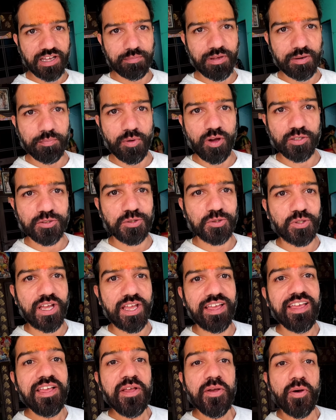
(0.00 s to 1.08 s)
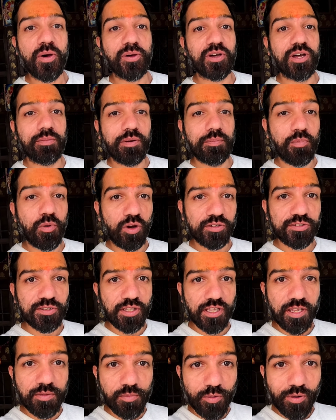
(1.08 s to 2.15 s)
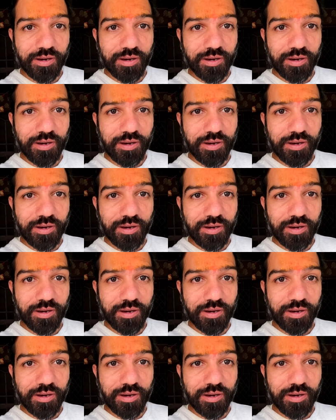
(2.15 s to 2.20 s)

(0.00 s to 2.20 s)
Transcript: भी घर पर पहुंच चुका है और घर पर पहुंचते ही